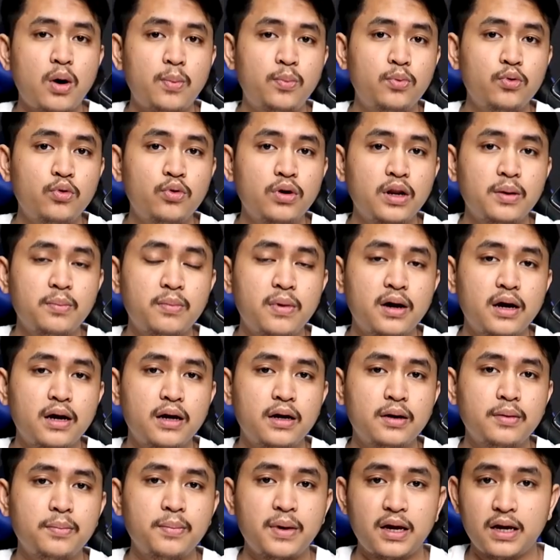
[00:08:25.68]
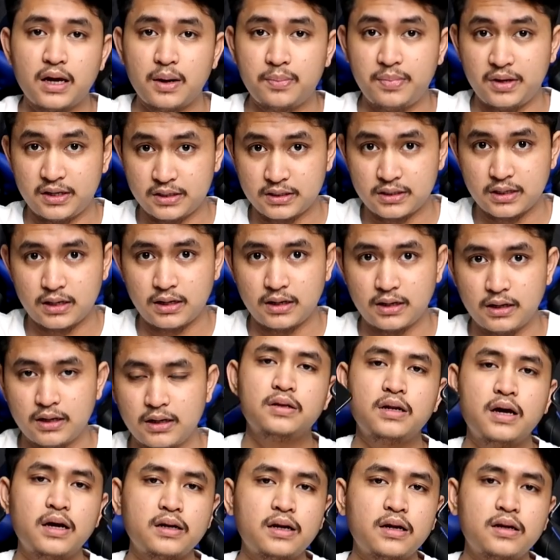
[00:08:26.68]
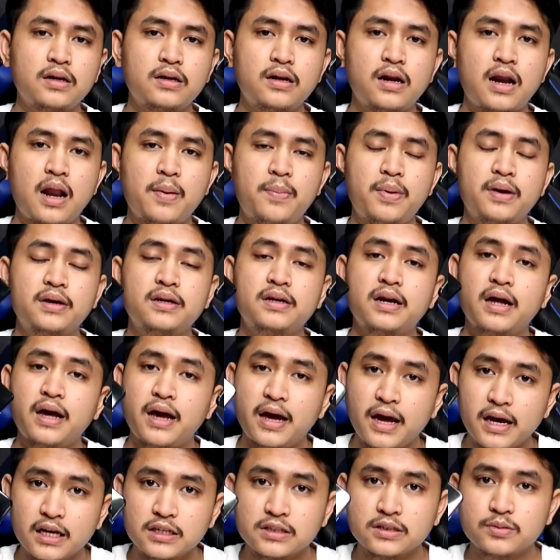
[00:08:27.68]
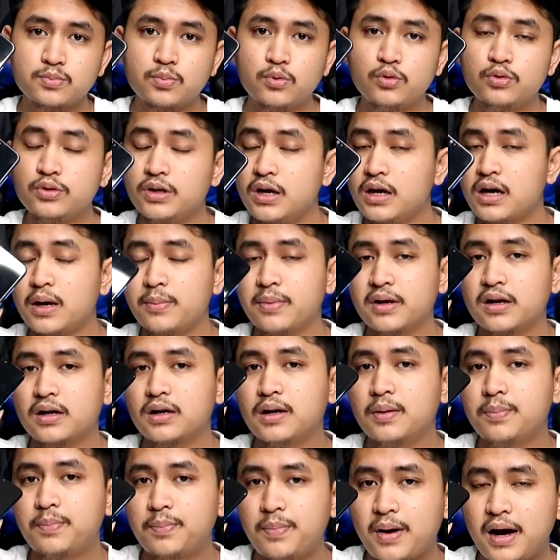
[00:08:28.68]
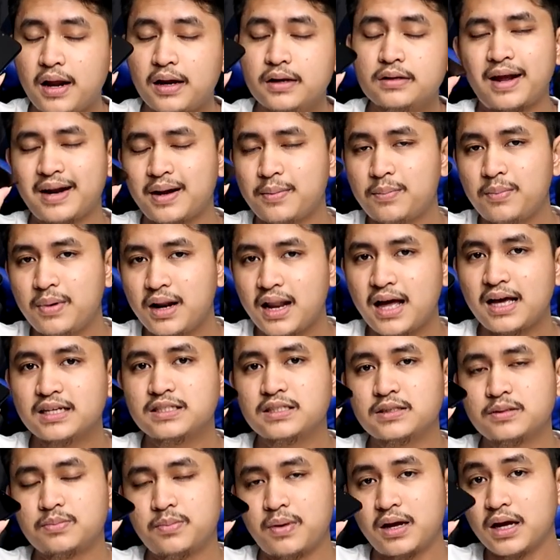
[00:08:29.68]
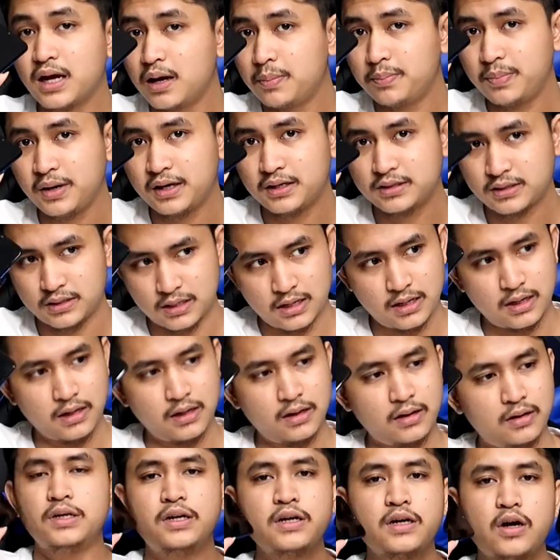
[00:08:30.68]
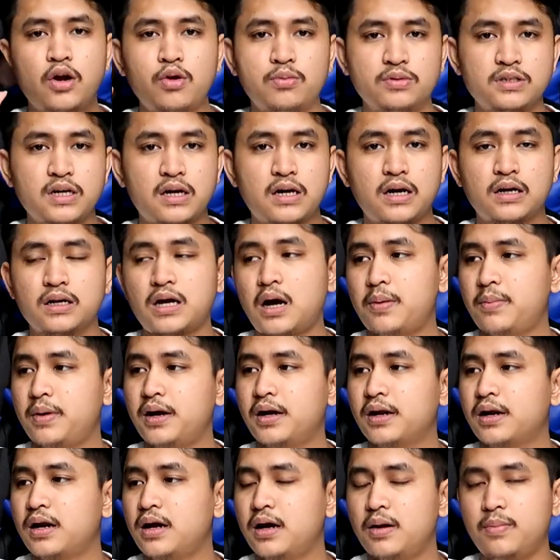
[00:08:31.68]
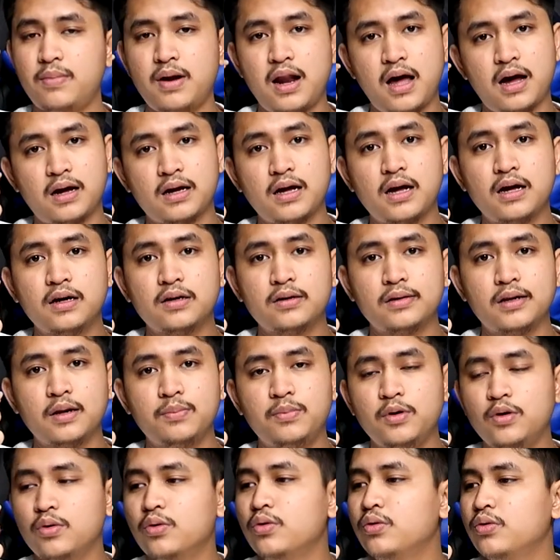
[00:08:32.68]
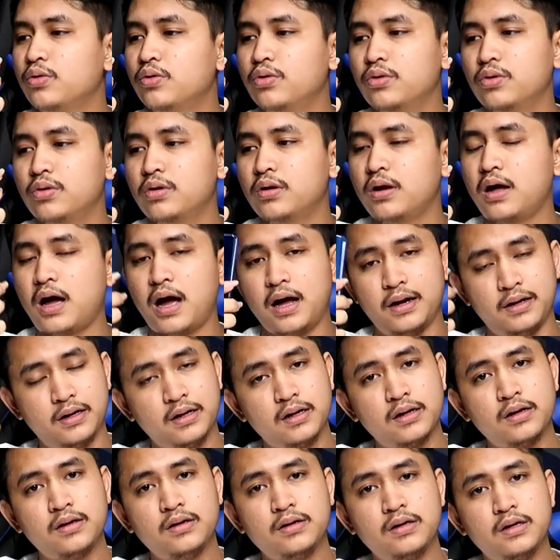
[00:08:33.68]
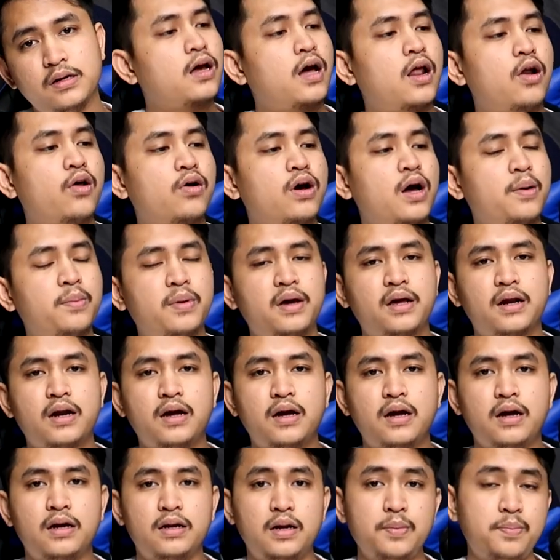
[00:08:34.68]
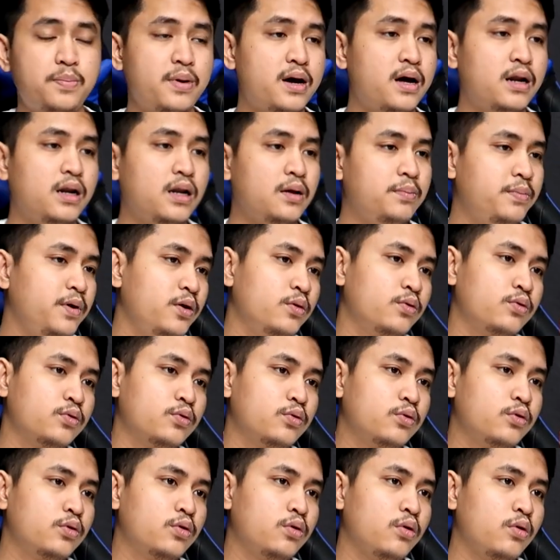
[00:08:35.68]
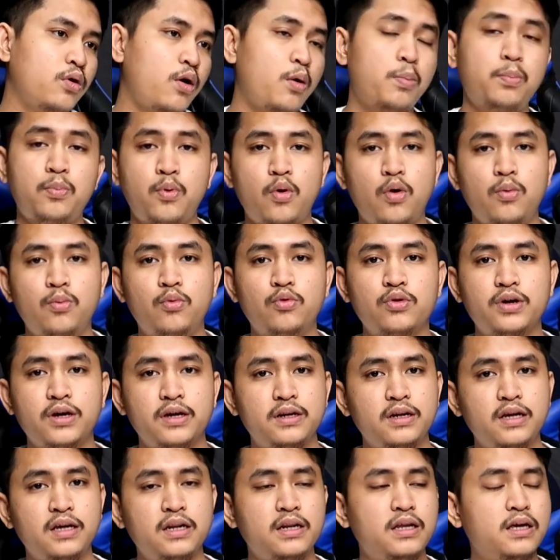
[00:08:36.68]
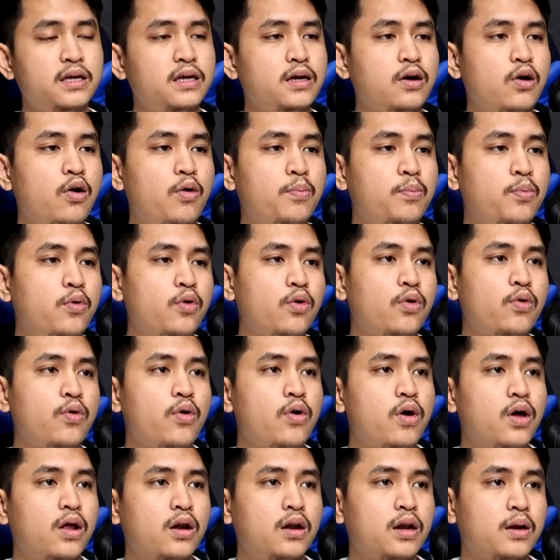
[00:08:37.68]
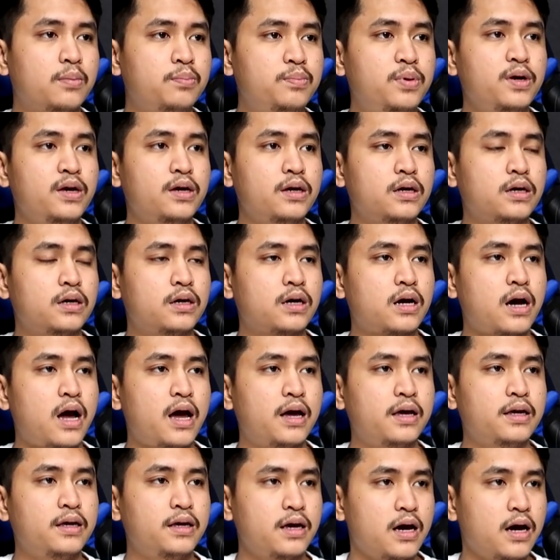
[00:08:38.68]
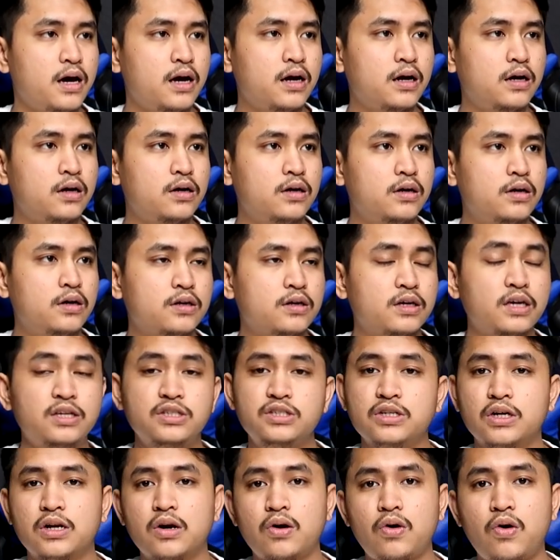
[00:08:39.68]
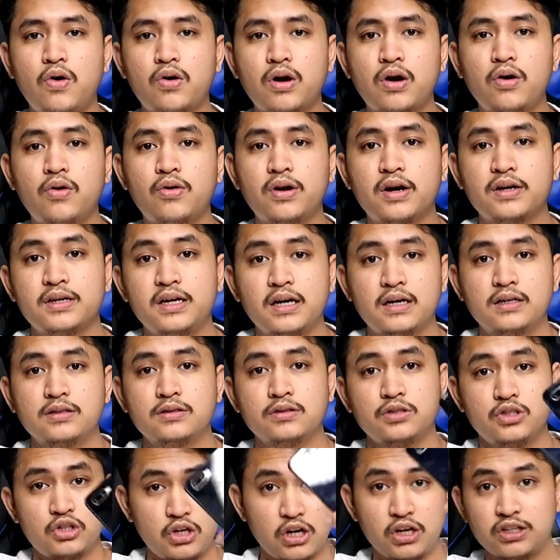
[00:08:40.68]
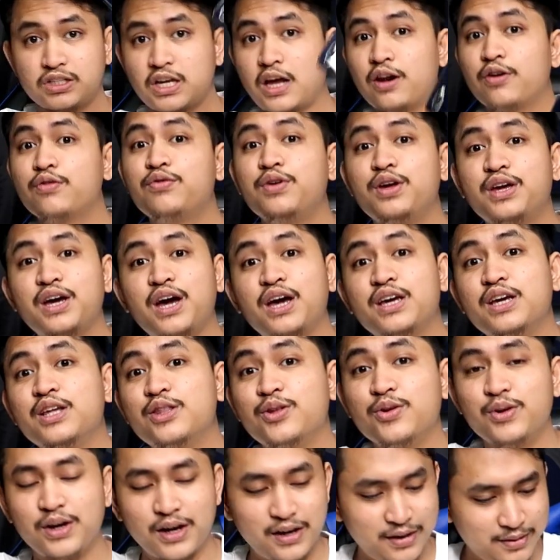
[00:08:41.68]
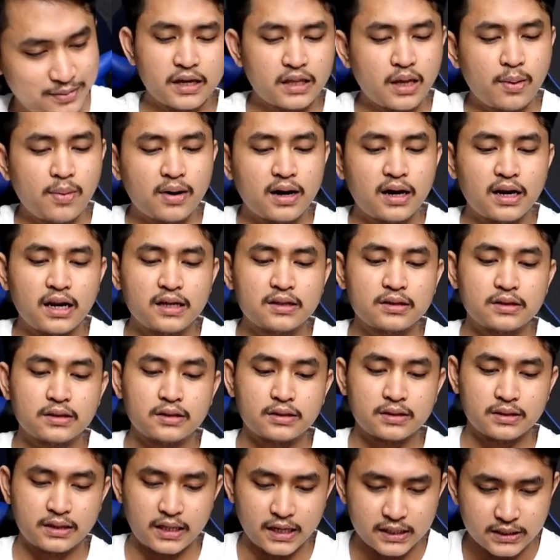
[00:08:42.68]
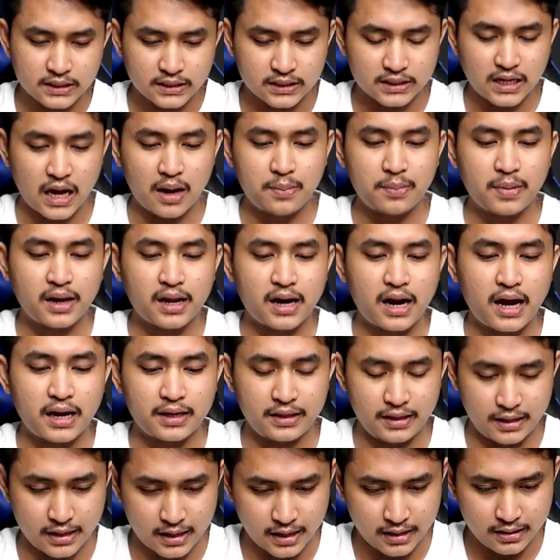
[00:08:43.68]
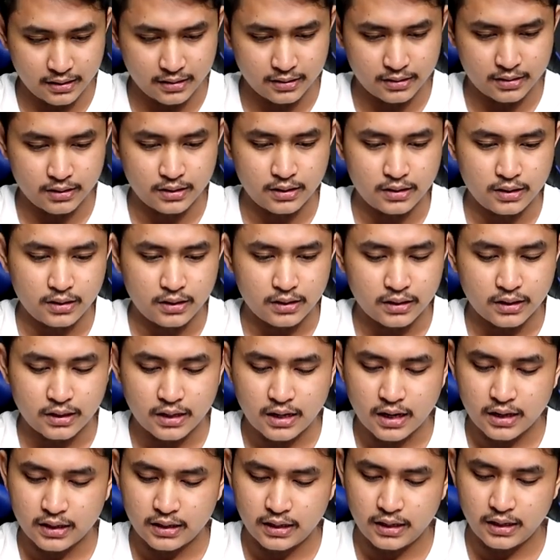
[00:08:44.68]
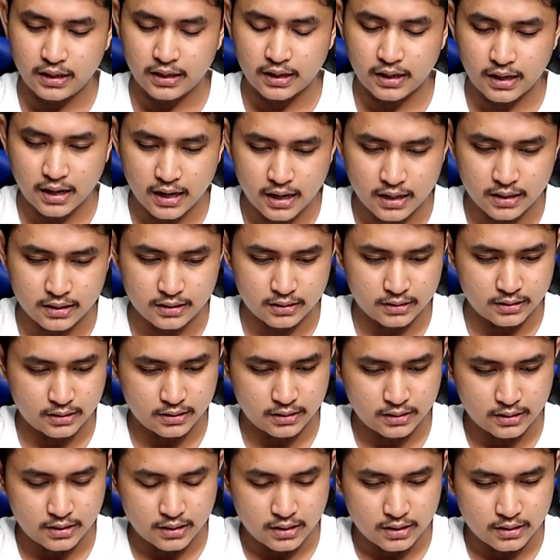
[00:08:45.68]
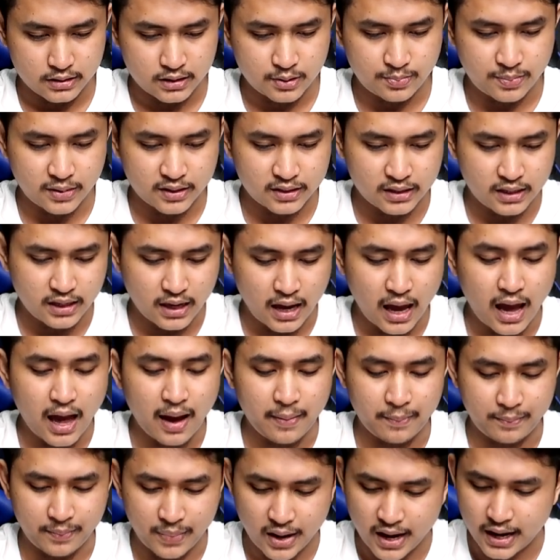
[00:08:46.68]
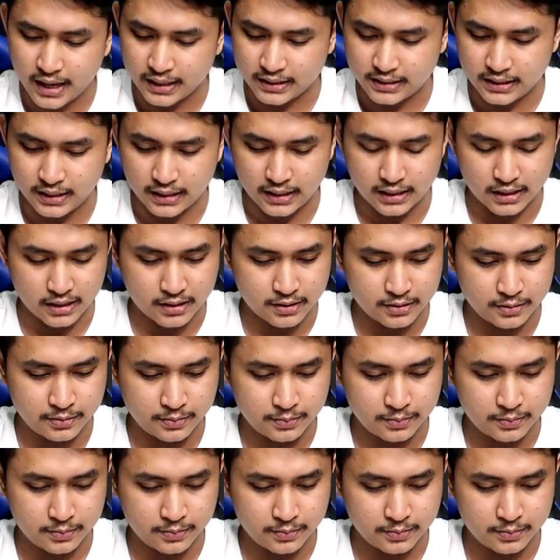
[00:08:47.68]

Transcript: 25 megapiksel dan Honor 8X punya kamera depan 16 megapiksel. Jadi kalau misalkan kamera belakang lebih unggul Honor, kalau kamera depan lebih unggul Oppo. Mungkin ini Oppo lebih kaya ngincer orang-orang yang sering selfie kayak gitu ya kita bakalan tes kameranya kira-kira seperti apa hasilnya